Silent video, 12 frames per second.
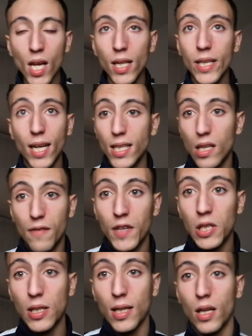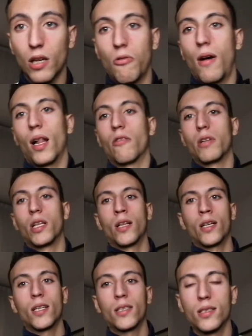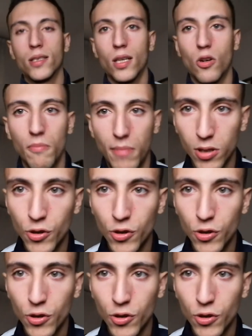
l'Italia l'ha vinta tale quale, quindi tanta tanta roba.